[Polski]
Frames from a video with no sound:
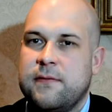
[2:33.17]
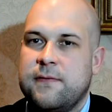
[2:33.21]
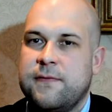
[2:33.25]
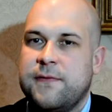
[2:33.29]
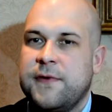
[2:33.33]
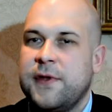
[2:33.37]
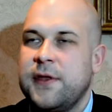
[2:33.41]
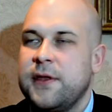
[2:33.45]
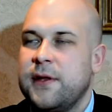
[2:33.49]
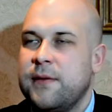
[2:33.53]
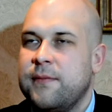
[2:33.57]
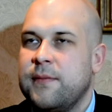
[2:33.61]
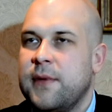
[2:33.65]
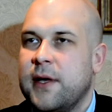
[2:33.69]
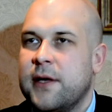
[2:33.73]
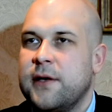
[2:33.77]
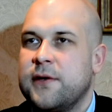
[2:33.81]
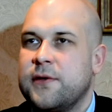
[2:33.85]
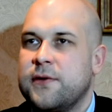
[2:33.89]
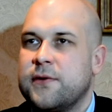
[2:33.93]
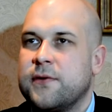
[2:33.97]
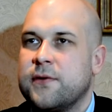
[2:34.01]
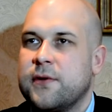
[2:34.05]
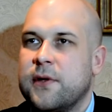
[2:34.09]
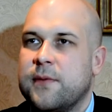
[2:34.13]
w innym
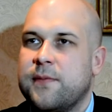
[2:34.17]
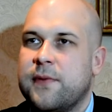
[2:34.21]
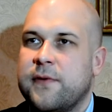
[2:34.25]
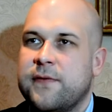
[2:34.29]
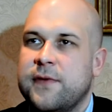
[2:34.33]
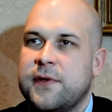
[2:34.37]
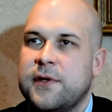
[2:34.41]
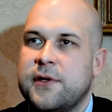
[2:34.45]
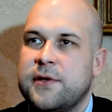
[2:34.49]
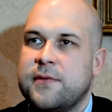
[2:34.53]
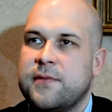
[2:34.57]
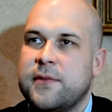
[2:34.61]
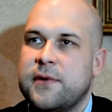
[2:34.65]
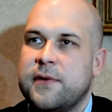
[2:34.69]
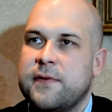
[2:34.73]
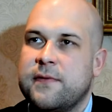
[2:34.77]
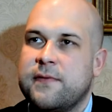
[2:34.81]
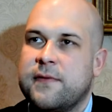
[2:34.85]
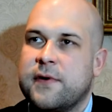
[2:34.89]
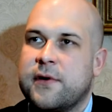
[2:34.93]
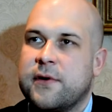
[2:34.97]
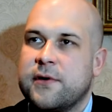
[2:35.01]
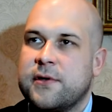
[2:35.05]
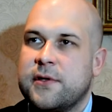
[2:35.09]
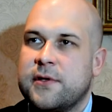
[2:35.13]
miejscu. No, powinniśmy
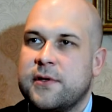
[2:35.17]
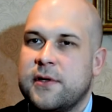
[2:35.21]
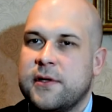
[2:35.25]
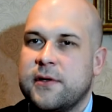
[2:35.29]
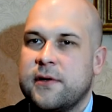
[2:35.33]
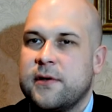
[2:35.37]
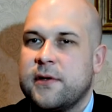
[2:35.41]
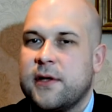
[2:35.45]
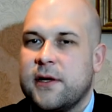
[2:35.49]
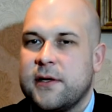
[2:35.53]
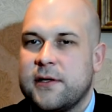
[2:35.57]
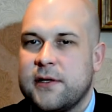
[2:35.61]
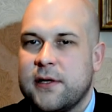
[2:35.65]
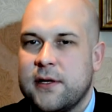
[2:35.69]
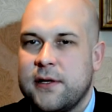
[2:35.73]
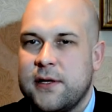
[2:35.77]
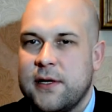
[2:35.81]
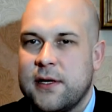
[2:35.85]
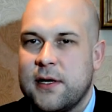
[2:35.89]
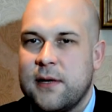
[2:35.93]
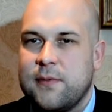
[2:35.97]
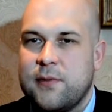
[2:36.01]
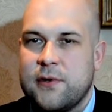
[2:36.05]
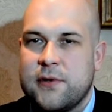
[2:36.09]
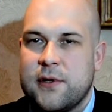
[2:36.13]
wykorzystać, no teraz
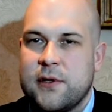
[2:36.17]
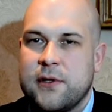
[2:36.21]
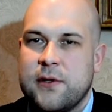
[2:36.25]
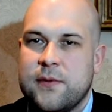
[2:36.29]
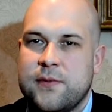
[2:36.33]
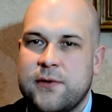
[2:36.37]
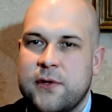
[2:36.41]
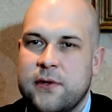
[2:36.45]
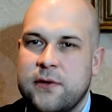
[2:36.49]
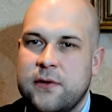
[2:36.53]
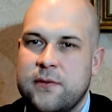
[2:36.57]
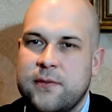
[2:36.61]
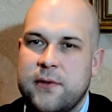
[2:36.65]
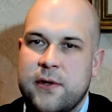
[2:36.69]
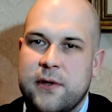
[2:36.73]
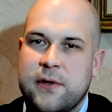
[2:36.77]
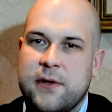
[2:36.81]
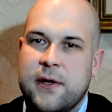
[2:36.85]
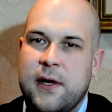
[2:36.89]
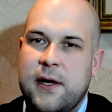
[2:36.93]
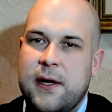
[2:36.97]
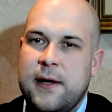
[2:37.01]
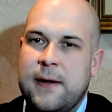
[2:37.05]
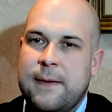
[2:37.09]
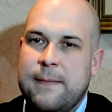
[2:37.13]
technika poszła do przodu, my od